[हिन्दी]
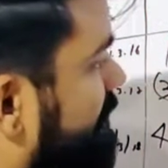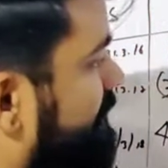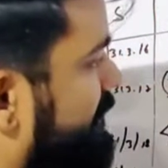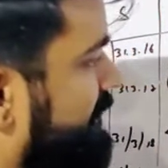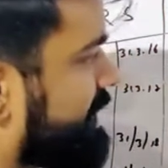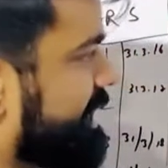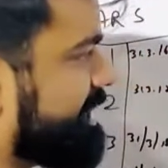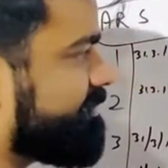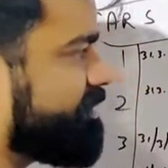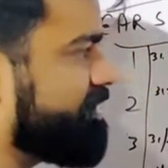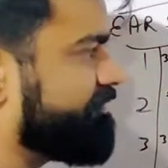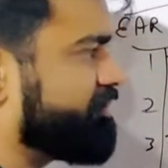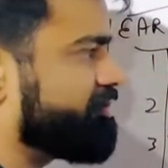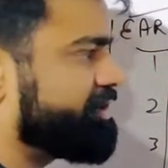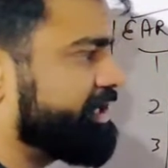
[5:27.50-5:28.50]
तो आपका करेक्ट
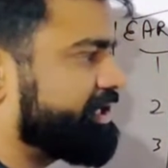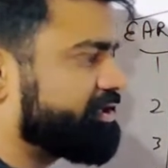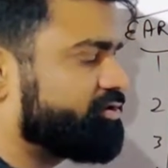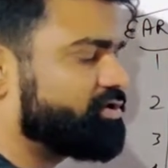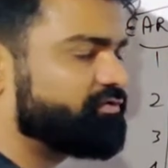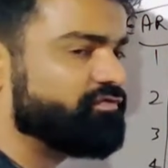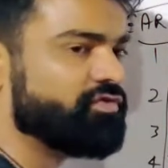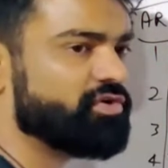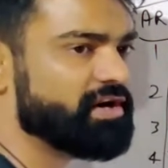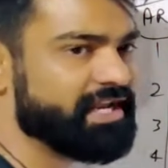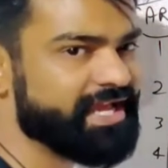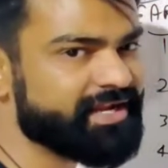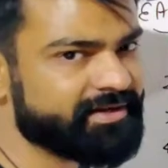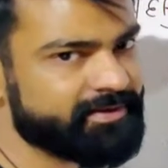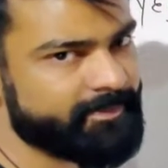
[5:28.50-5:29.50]
प्रॉफिट हो जाएगा दोस्त फोर
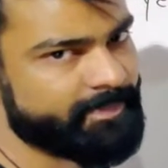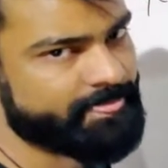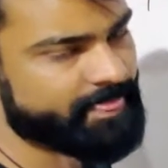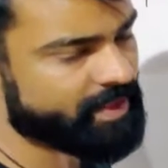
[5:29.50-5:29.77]
लाख